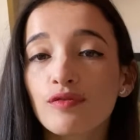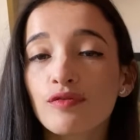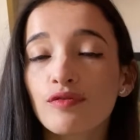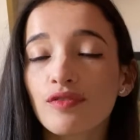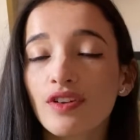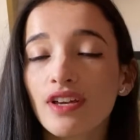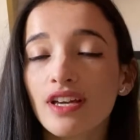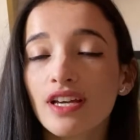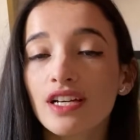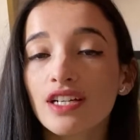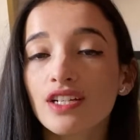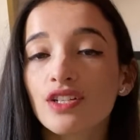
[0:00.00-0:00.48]

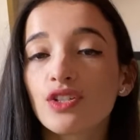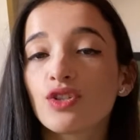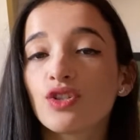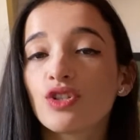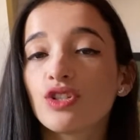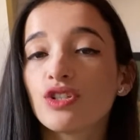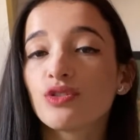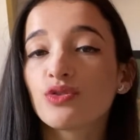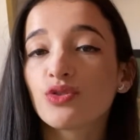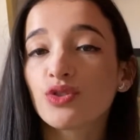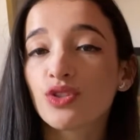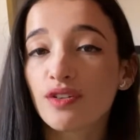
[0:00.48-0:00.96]
ver
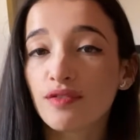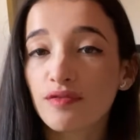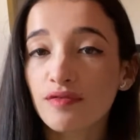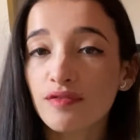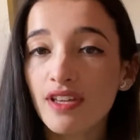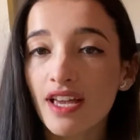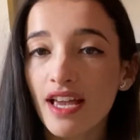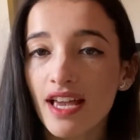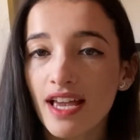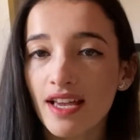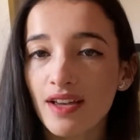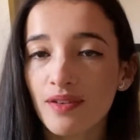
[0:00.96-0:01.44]
Chico
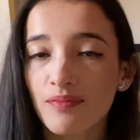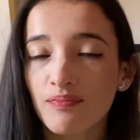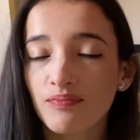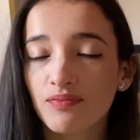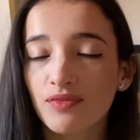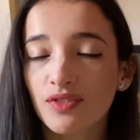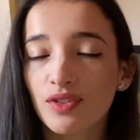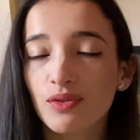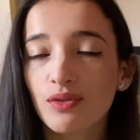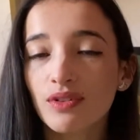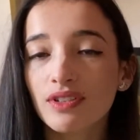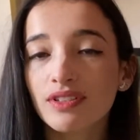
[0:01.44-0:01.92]
Xavier.
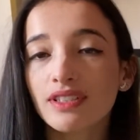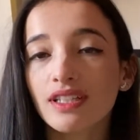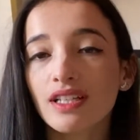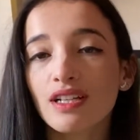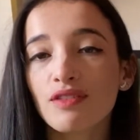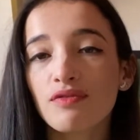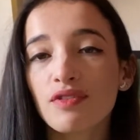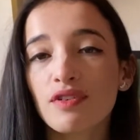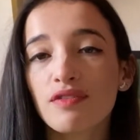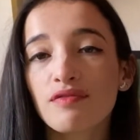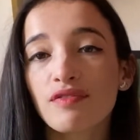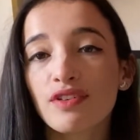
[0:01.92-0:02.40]
Quando
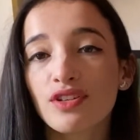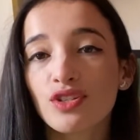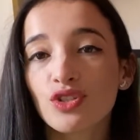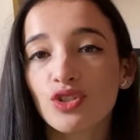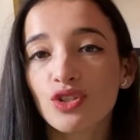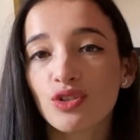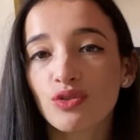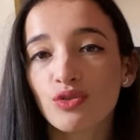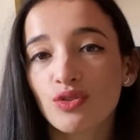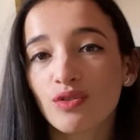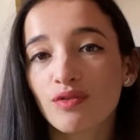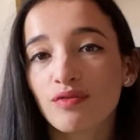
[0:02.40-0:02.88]
ela foi ver
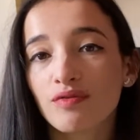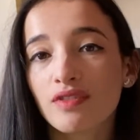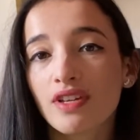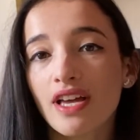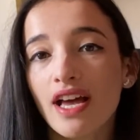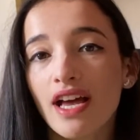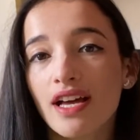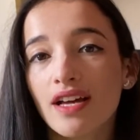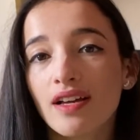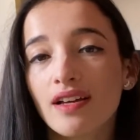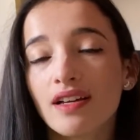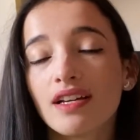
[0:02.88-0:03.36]
Chico
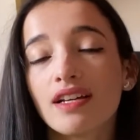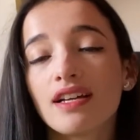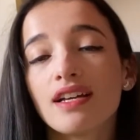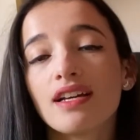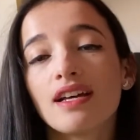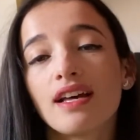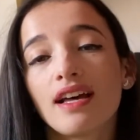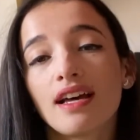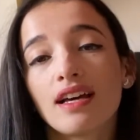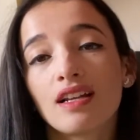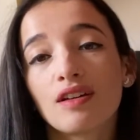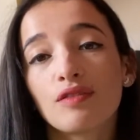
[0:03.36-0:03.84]
Xavier,
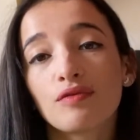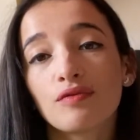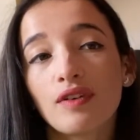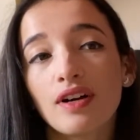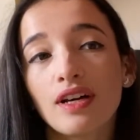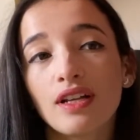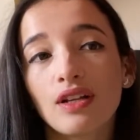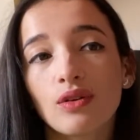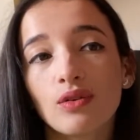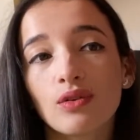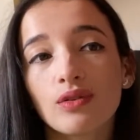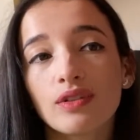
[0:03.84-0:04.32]
ela
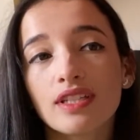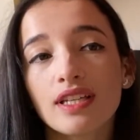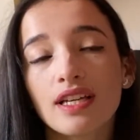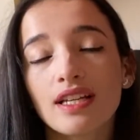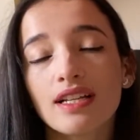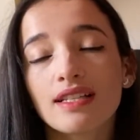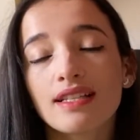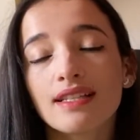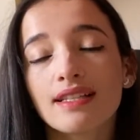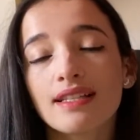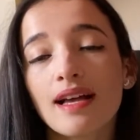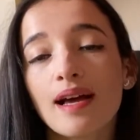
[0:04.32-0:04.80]
falou que
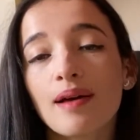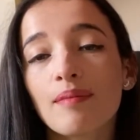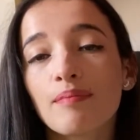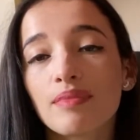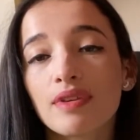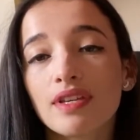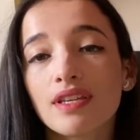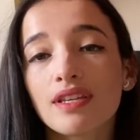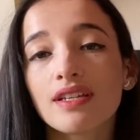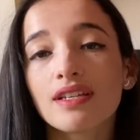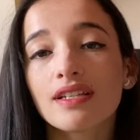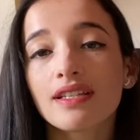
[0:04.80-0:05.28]
ela
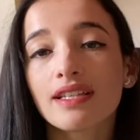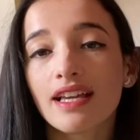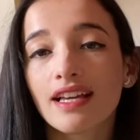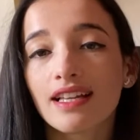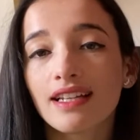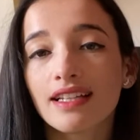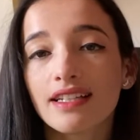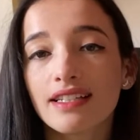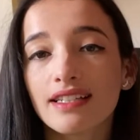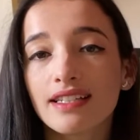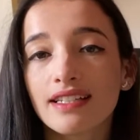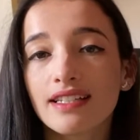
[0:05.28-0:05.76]
sabia que
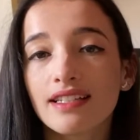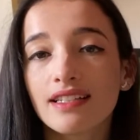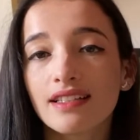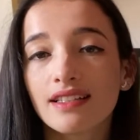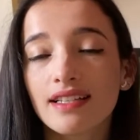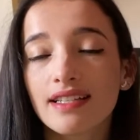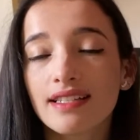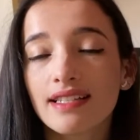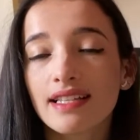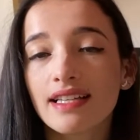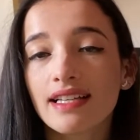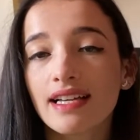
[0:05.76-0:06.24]
ela iria
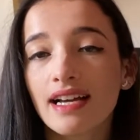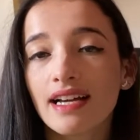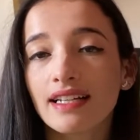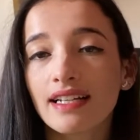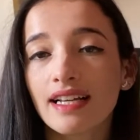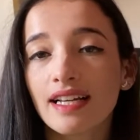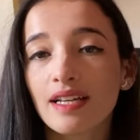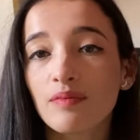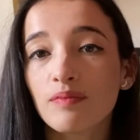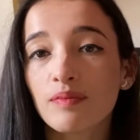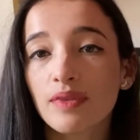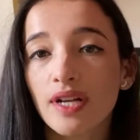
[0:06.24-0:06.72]

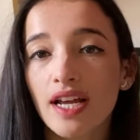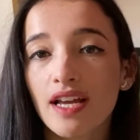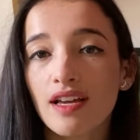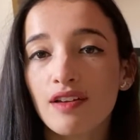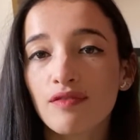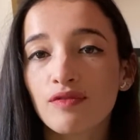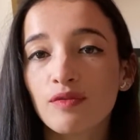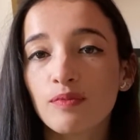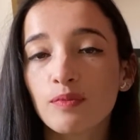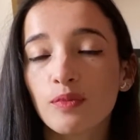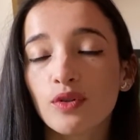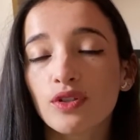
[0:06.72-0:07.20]
desencarnar em
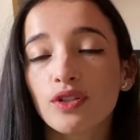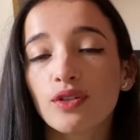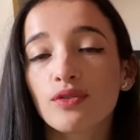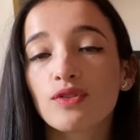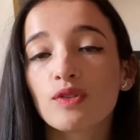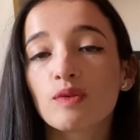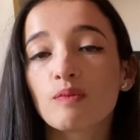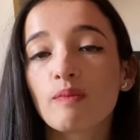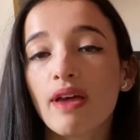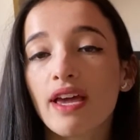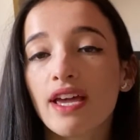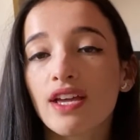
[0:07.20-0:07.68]
breve, porque
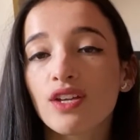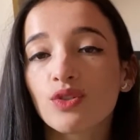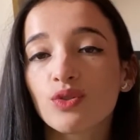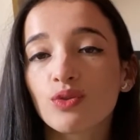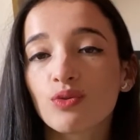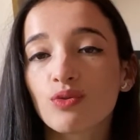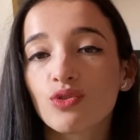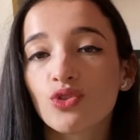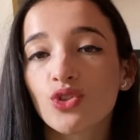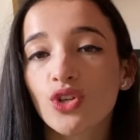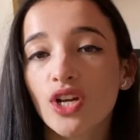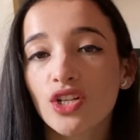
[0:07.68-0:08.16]
os
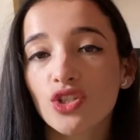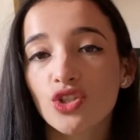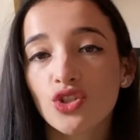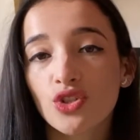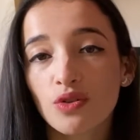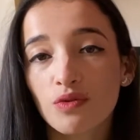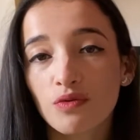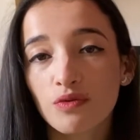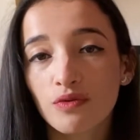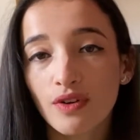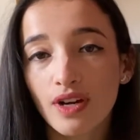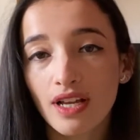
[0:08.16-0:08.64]
médicos já
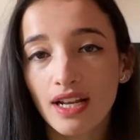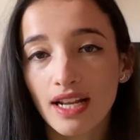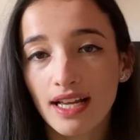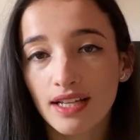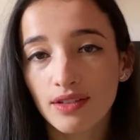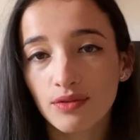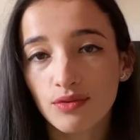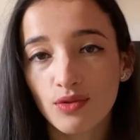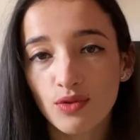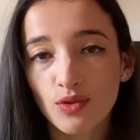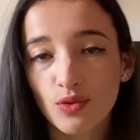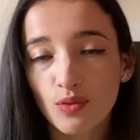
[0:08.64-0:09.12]
tinham
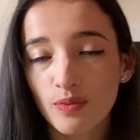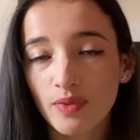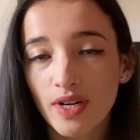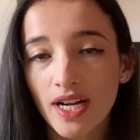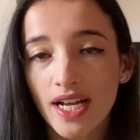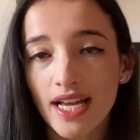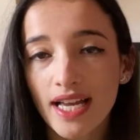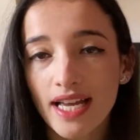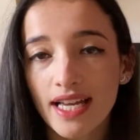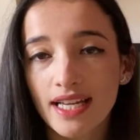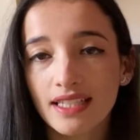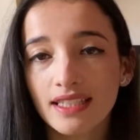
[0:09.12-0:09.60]
falado isso
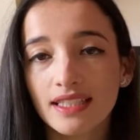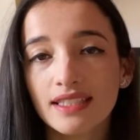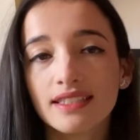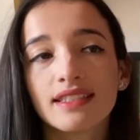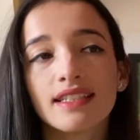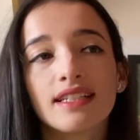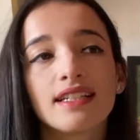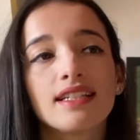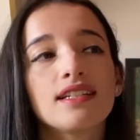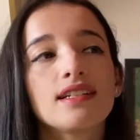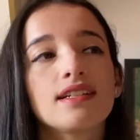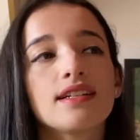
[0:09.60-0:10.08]
para ela,
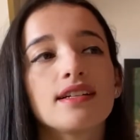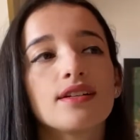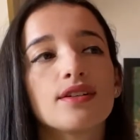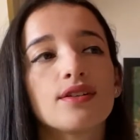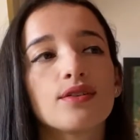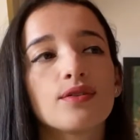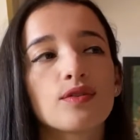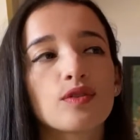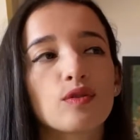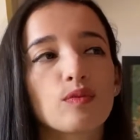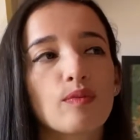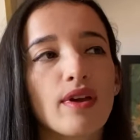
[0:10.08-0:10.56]
né?
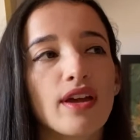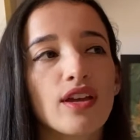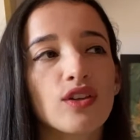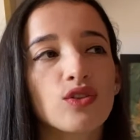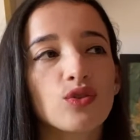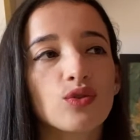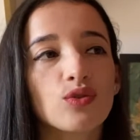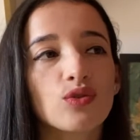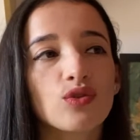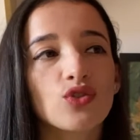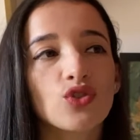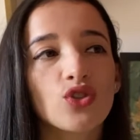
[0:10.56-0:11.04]
Os
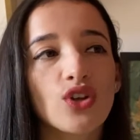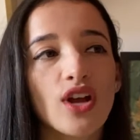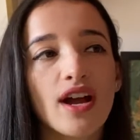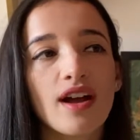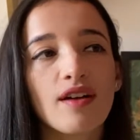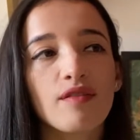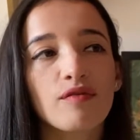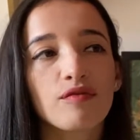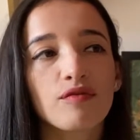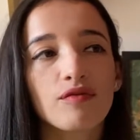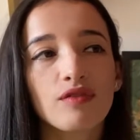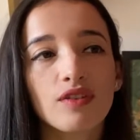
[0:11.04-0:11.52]
médicos
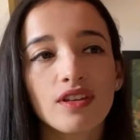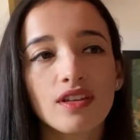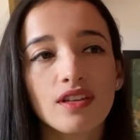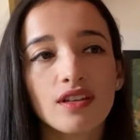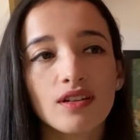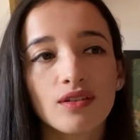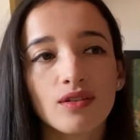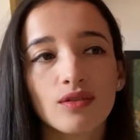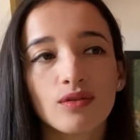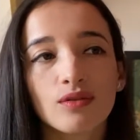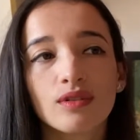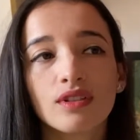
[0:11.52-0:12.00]
já
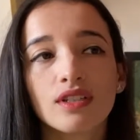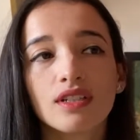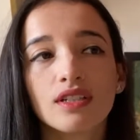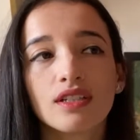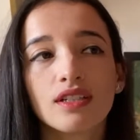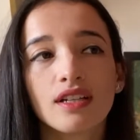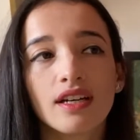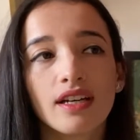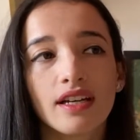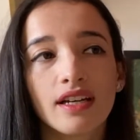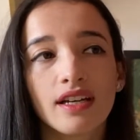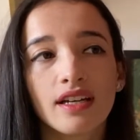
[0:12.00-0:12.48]
haviam
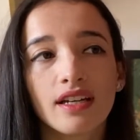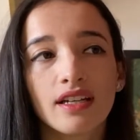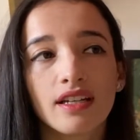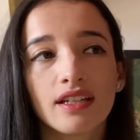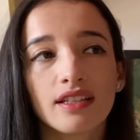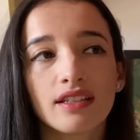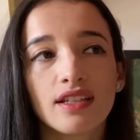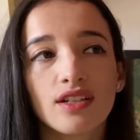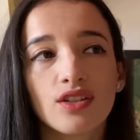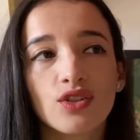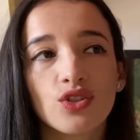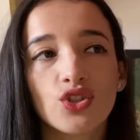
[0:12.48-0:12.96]

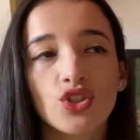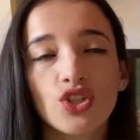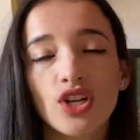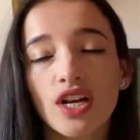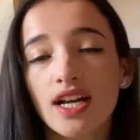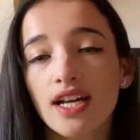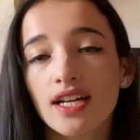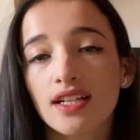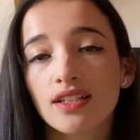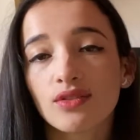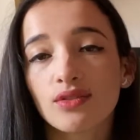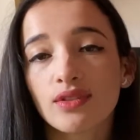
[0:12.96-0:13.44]
é,
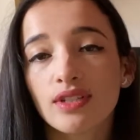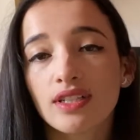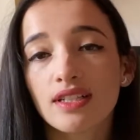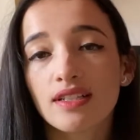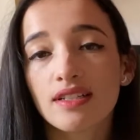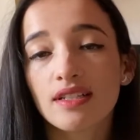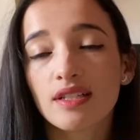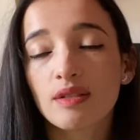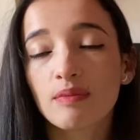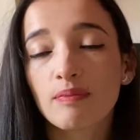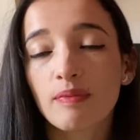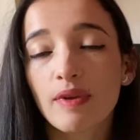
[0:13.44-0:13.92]
deixado
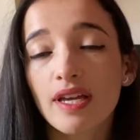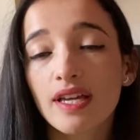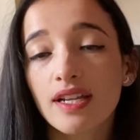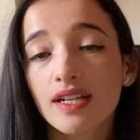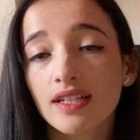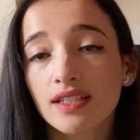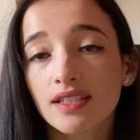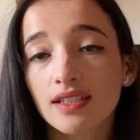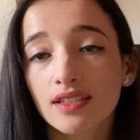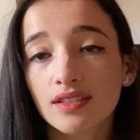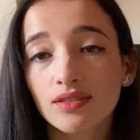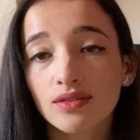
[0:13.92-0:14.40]
ela
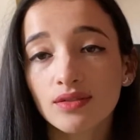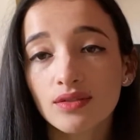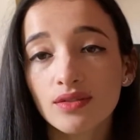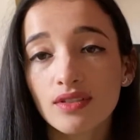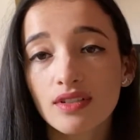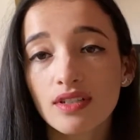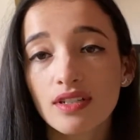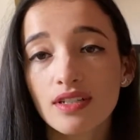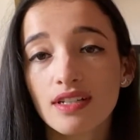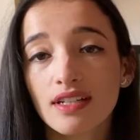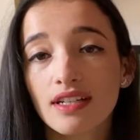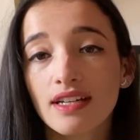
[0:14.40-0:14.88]

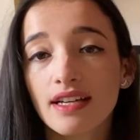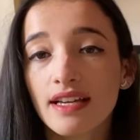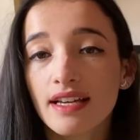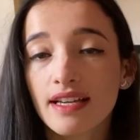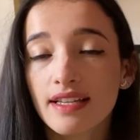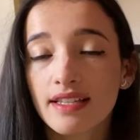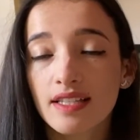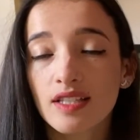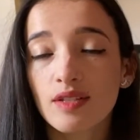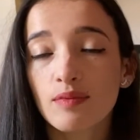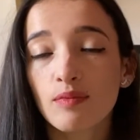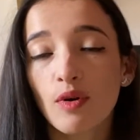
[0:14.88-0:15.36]
esperando
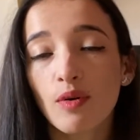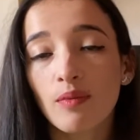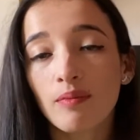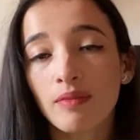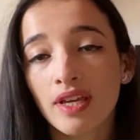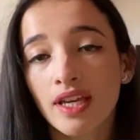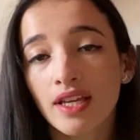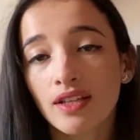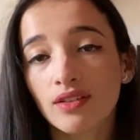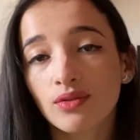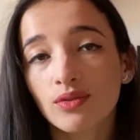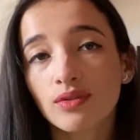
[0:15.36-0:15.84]
esse
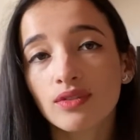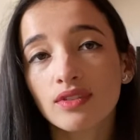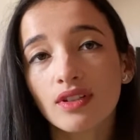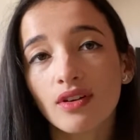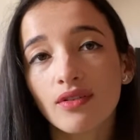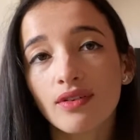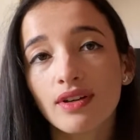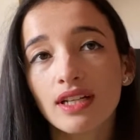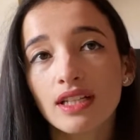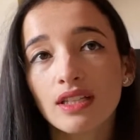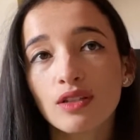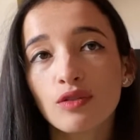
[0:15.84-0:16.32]
momento,
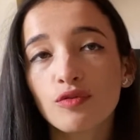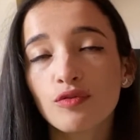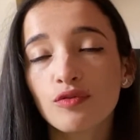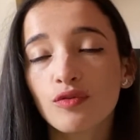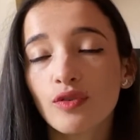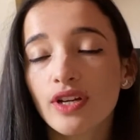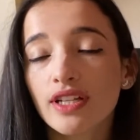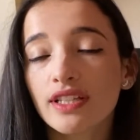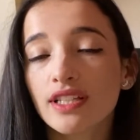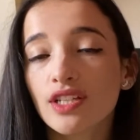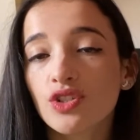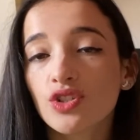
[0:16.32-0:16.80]
então ela não
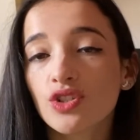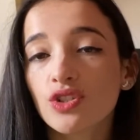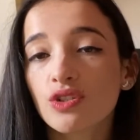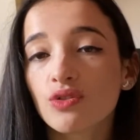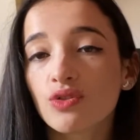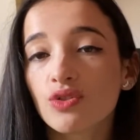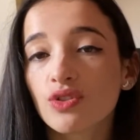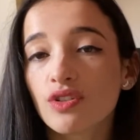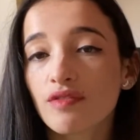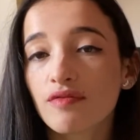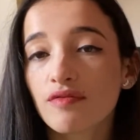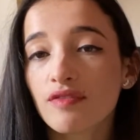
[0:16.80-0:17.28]
foi até
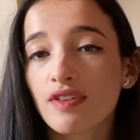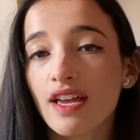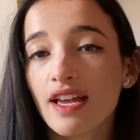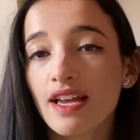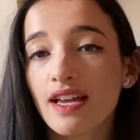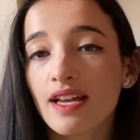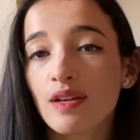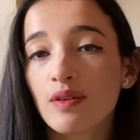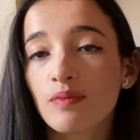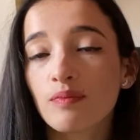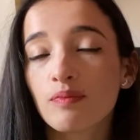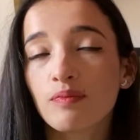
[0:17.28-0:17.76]
Chico
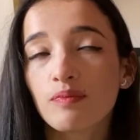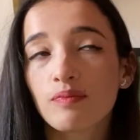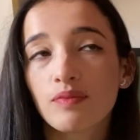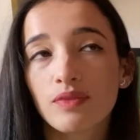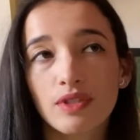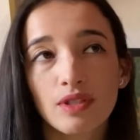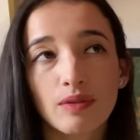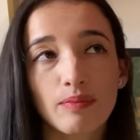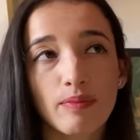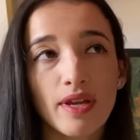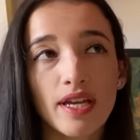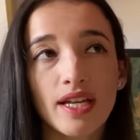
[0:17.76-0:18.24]
Xavier
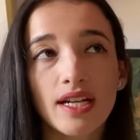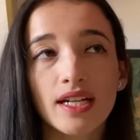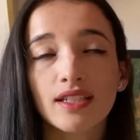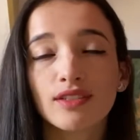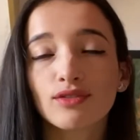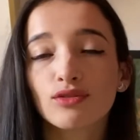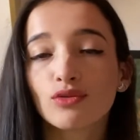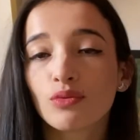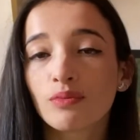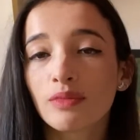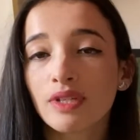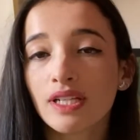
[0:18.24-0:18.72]

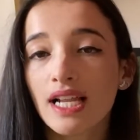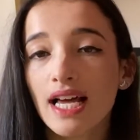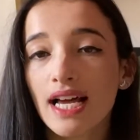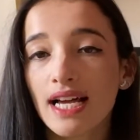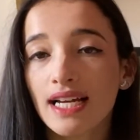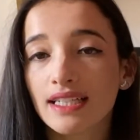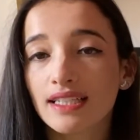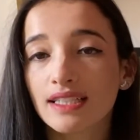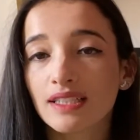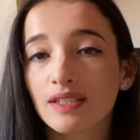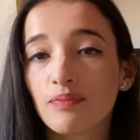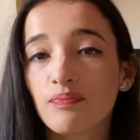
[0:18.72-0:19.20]
esperando o um
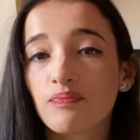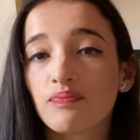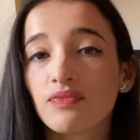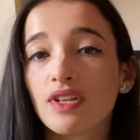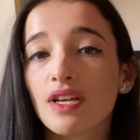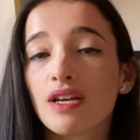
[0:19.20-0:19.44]
milagre.